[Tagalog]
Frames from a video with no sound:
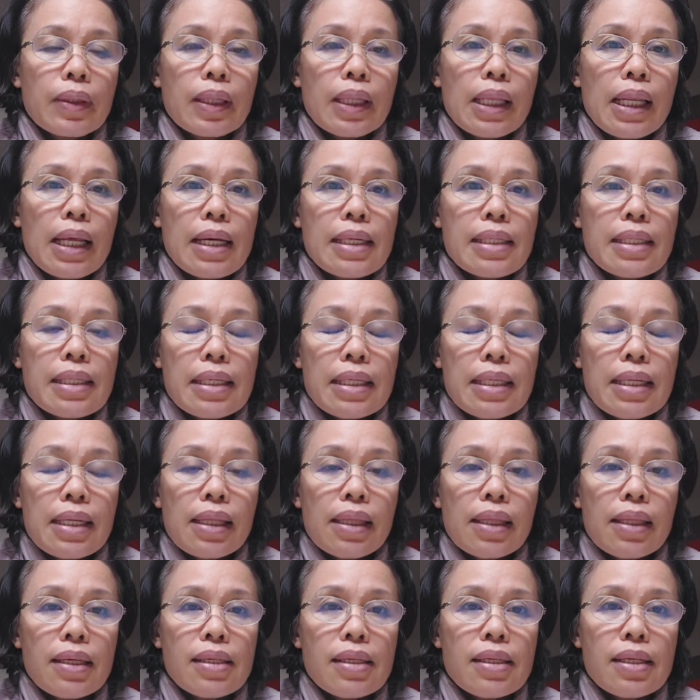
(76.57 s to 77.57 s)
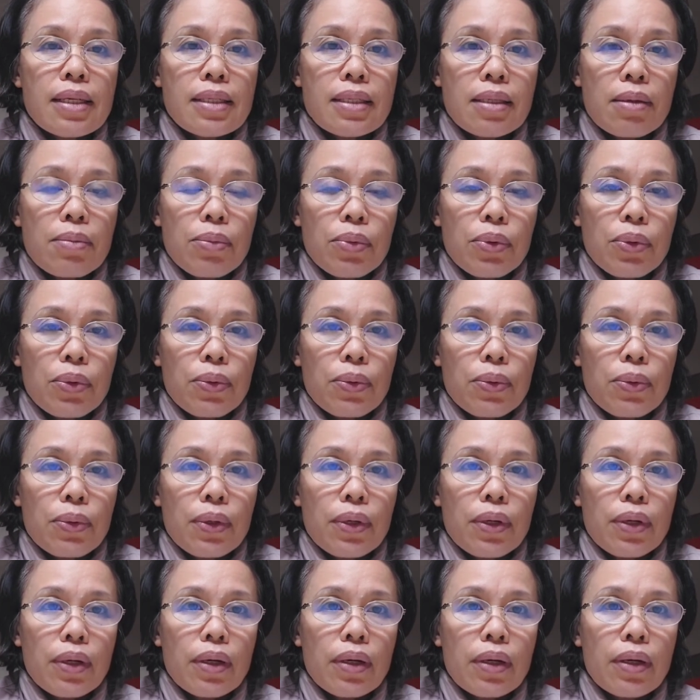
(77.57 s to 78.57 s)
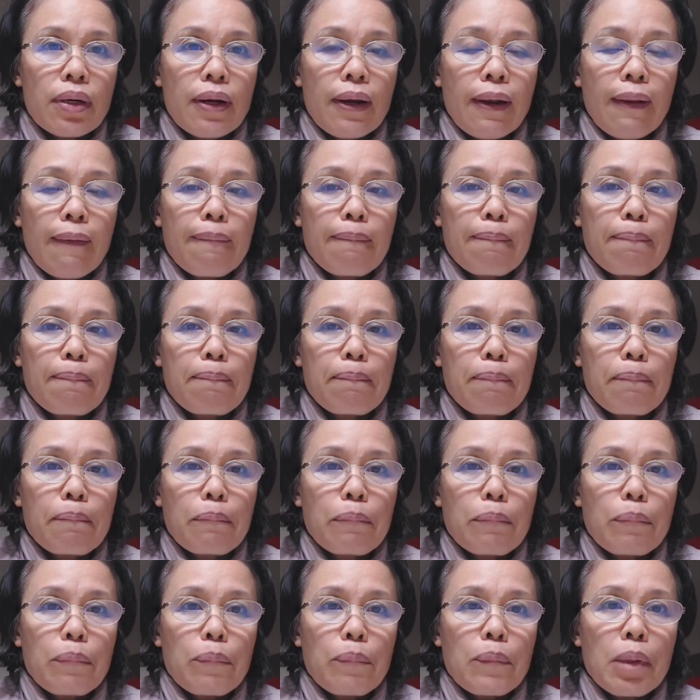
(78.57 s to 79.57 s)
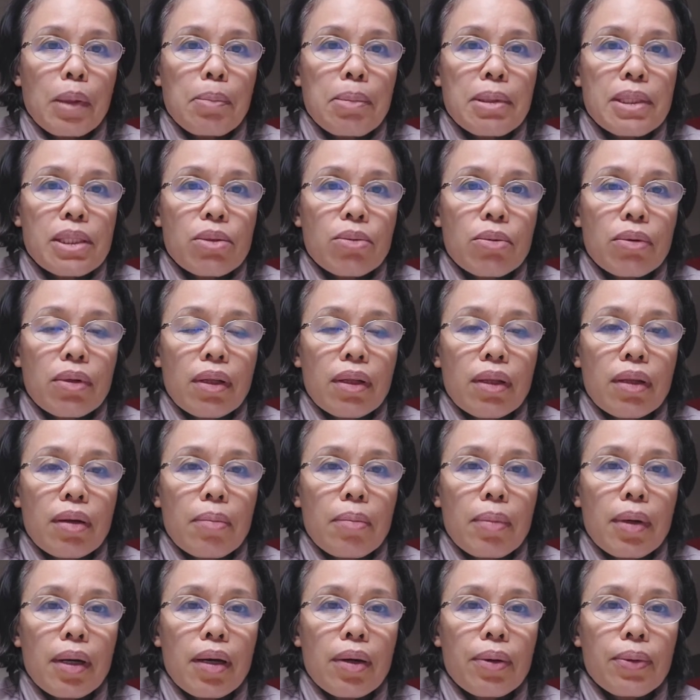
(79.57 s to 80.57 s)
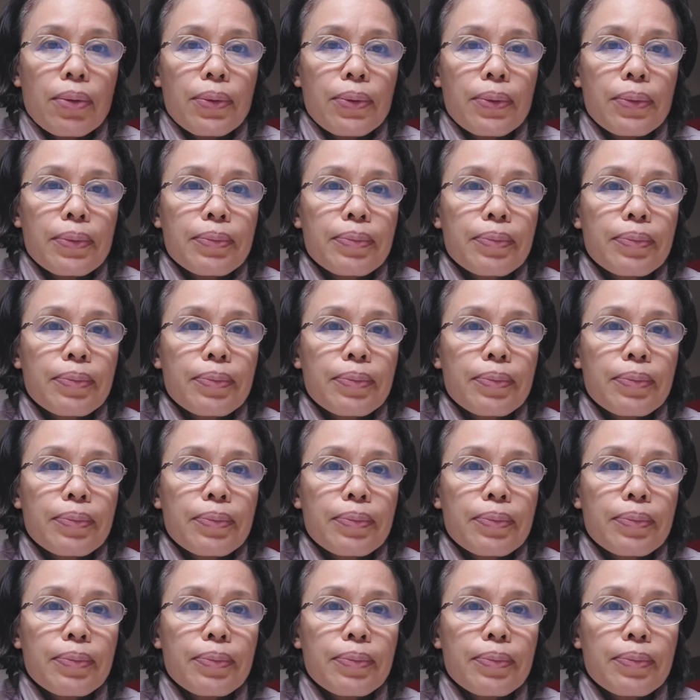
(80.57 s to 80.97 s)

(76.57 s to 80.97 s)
Na-aksidente siya sa motor. Papasok ng trabaho.